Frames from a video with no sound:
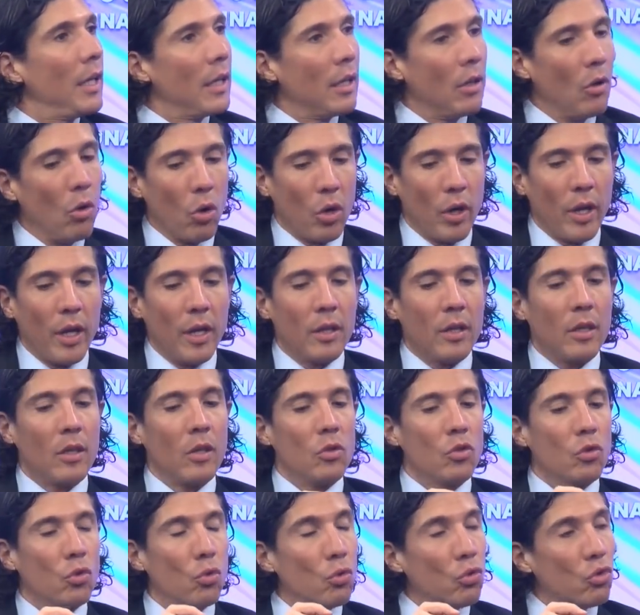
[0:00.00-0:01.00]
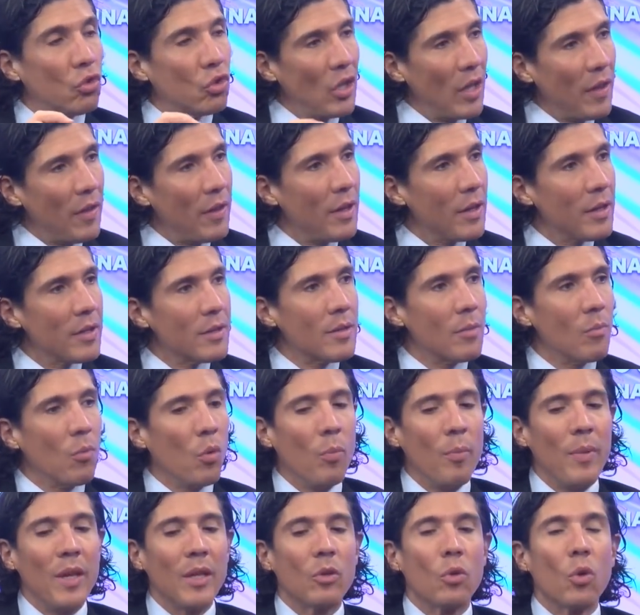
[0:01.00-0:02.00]
Y lo que sucede en ese
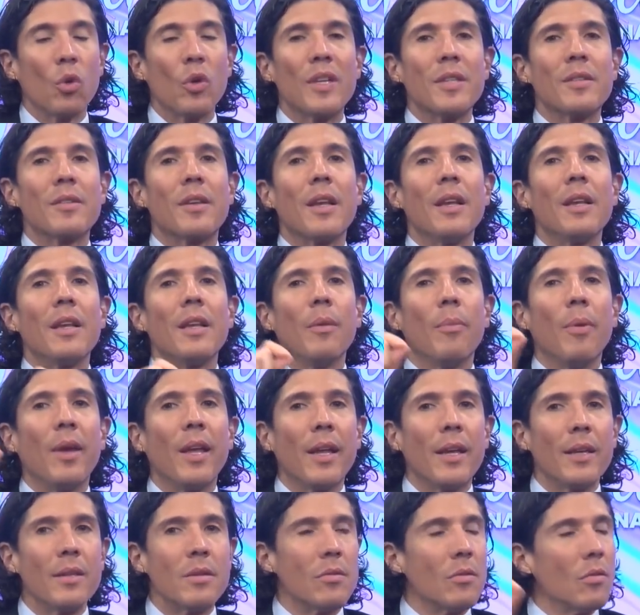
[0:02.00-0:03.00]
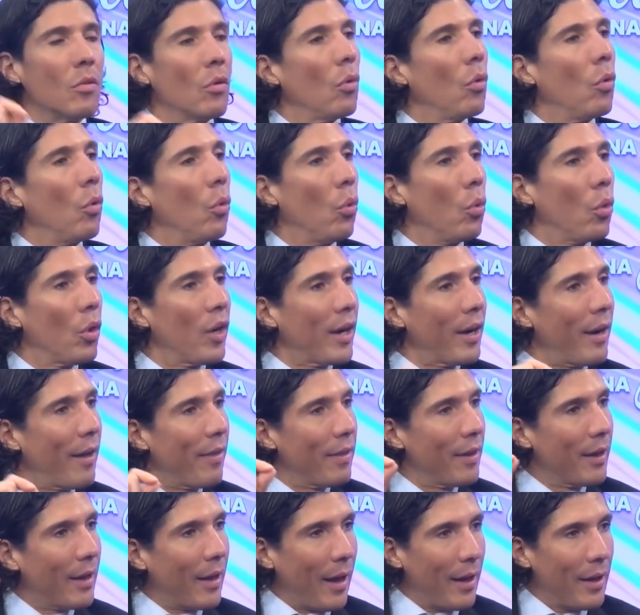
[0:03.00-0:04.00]
momento es que liberas un
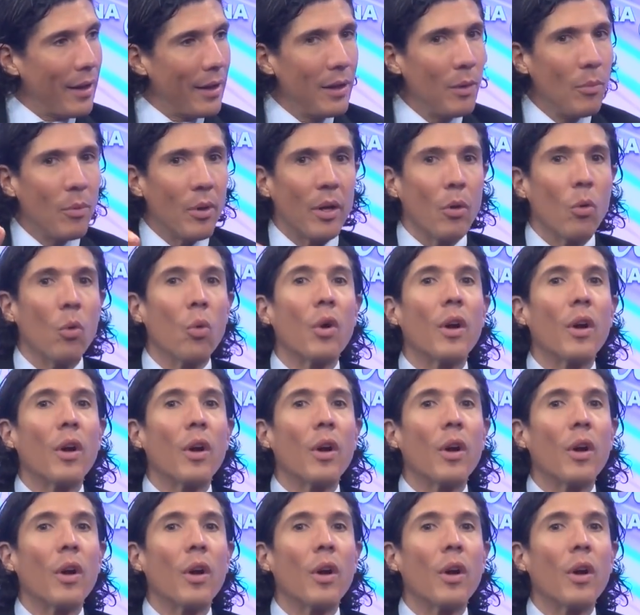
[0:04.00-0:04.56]
radical libre.